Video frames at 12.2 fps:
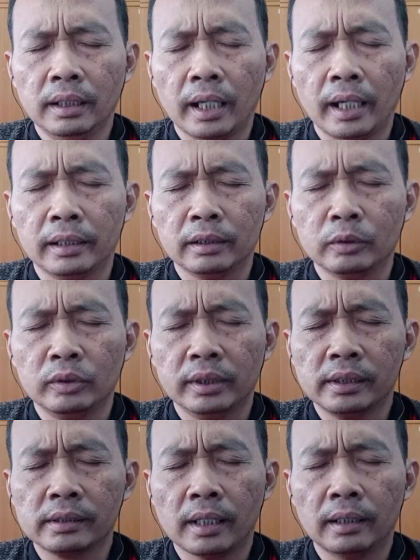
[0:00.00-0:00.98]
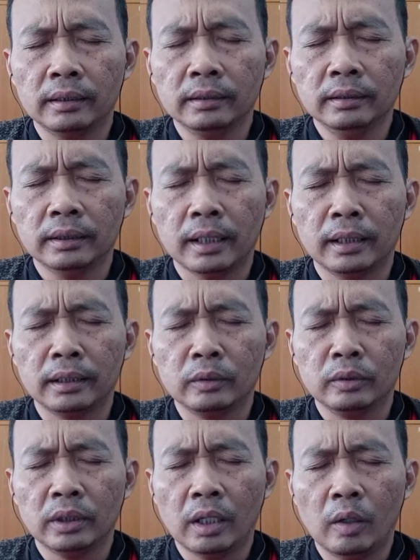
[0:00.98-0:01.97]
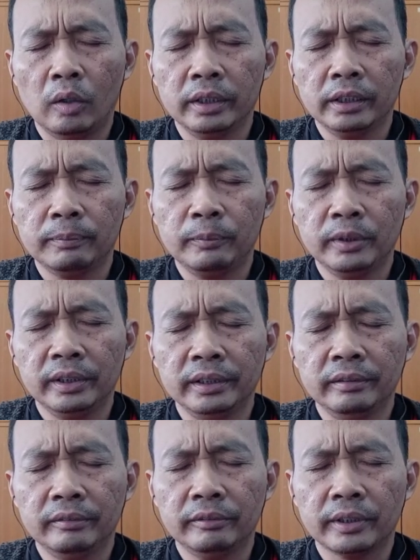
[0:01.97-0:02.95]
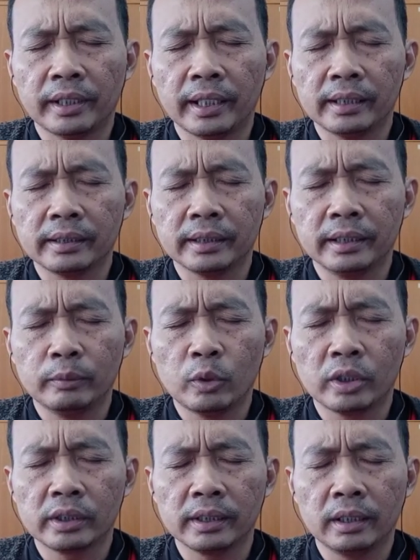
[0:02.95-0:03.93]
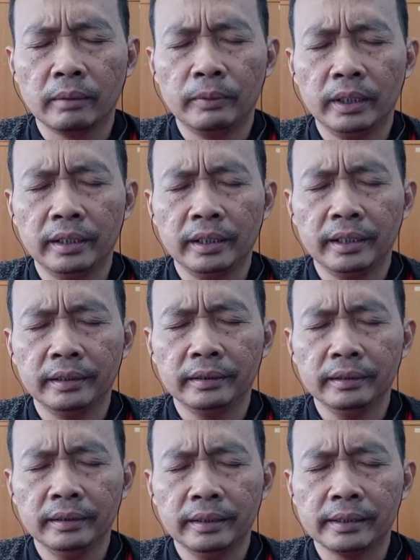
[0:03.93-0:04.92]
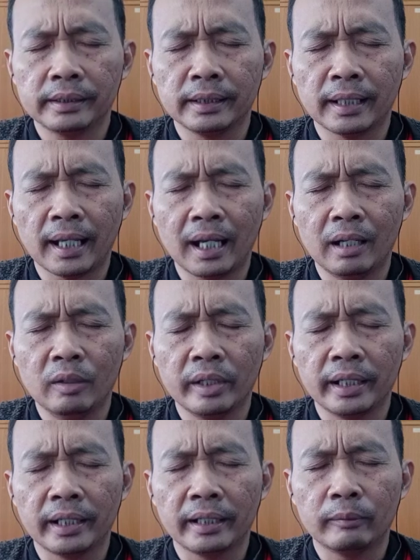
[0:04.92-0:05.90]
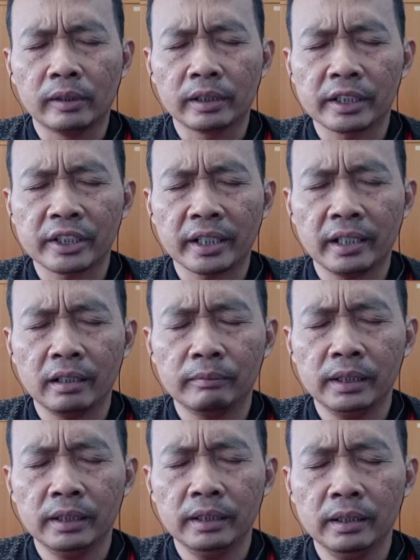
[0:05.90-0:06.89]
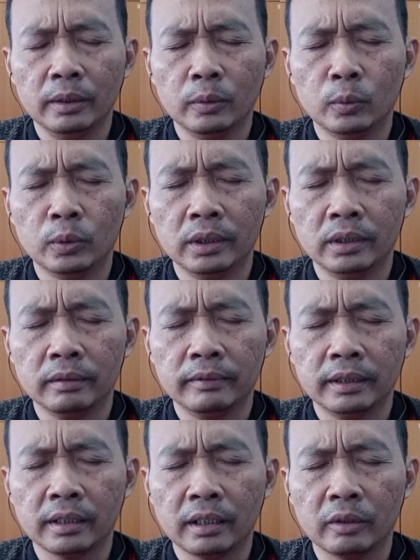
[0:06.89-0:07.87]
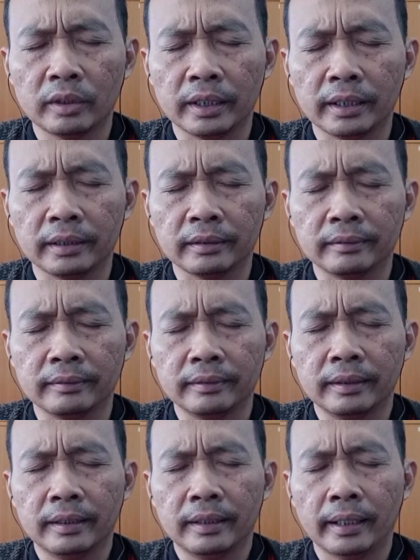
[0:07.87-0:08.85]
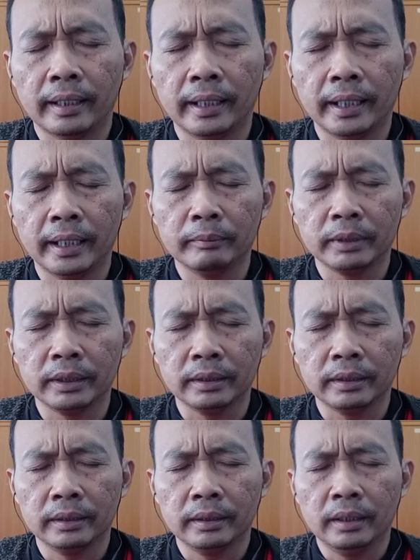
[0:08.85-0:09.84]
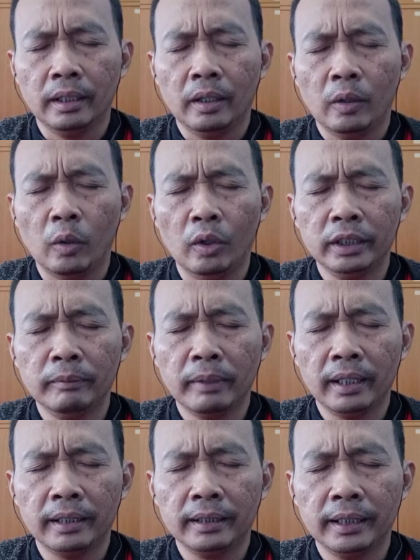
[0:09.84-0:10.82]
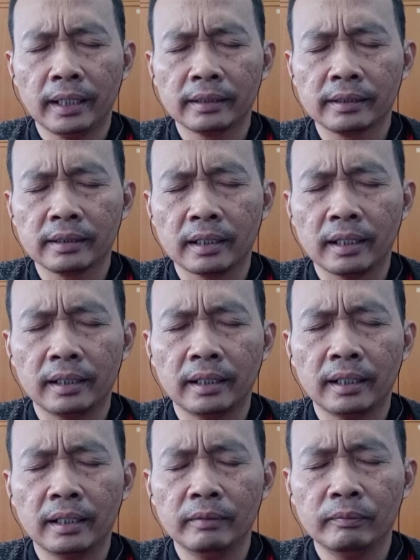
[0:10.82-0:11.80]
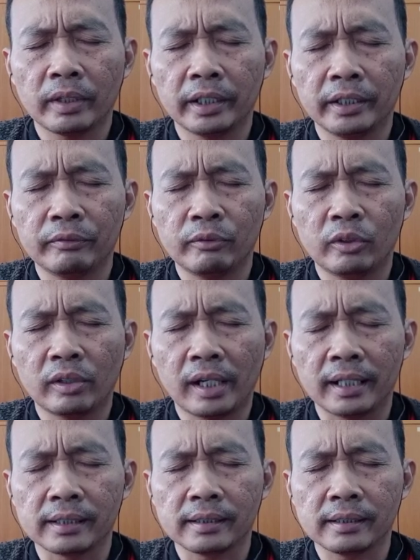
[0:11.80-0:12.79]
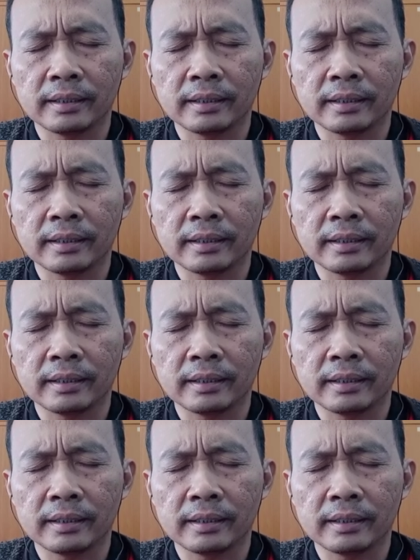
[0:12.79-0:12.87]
and to the Son, and to the Holy Spirit, as it was in the beginning, is now, and ever shall be, world without end. Amen. Holy Mary de la Strada, pray for us.